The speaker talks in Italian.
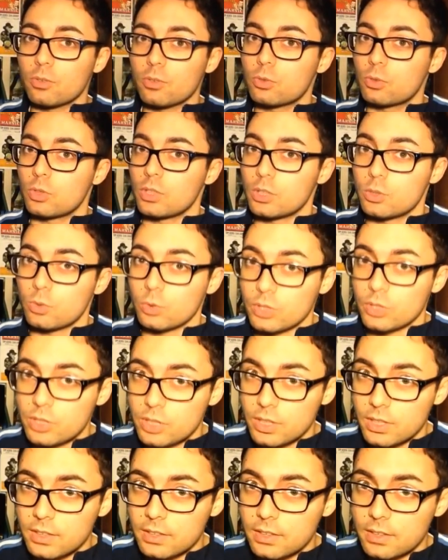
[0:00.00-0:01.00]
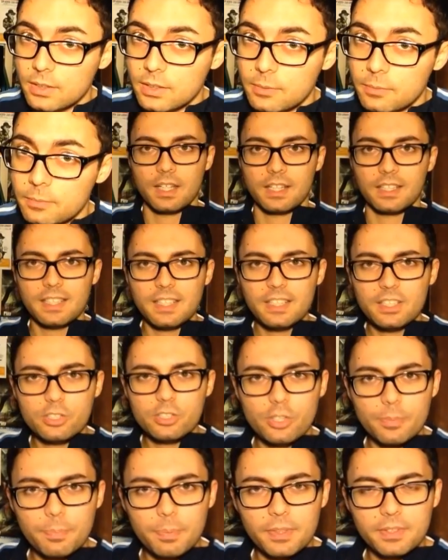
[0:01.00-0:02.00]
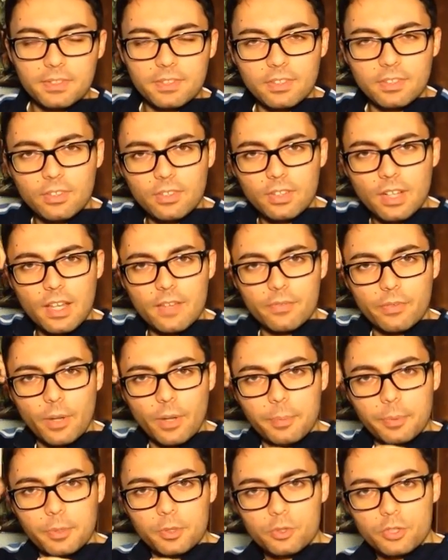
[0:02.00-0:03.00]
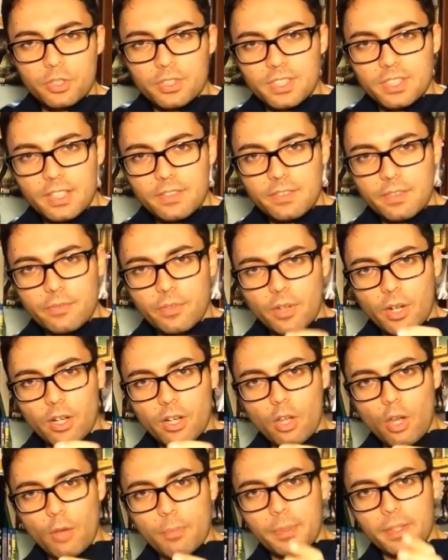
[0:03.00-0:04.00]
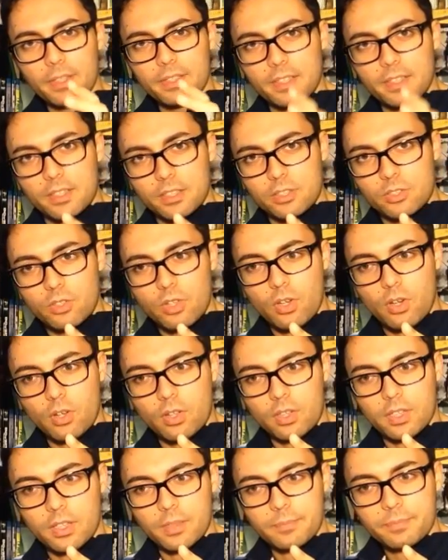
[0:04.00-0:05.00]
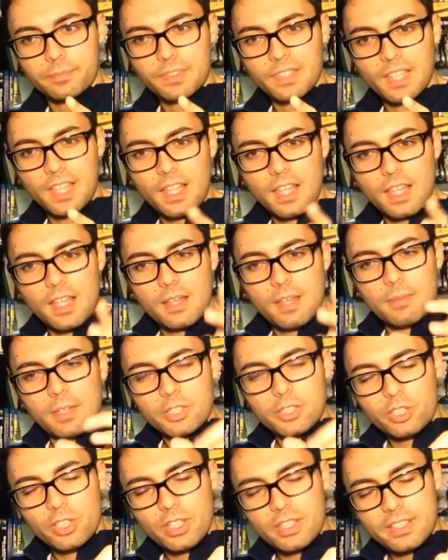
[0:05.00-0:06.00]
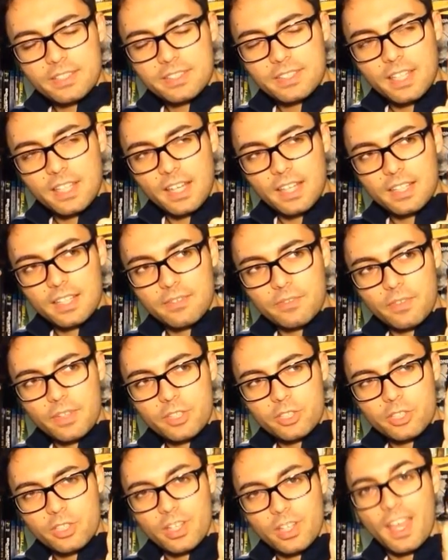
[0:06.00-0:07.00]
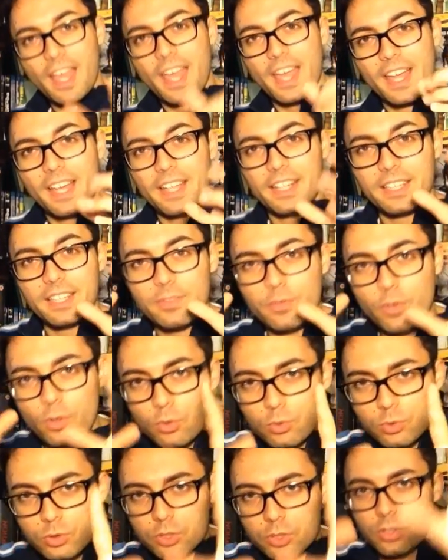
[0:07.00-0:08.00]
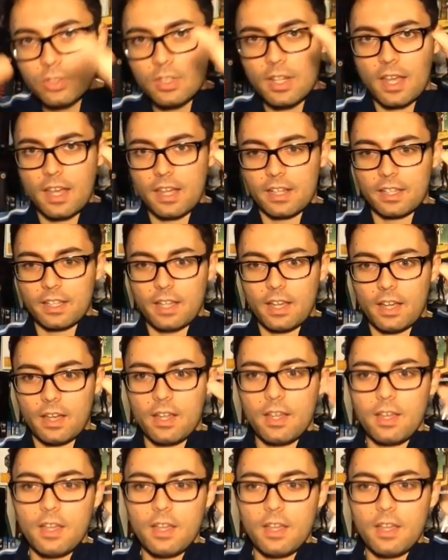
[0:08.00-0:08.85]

non si suicidi. L'incipit non è fra i più incisivi fra le opere di Hitchcock. La scena iniziale invece è rivoluzionaria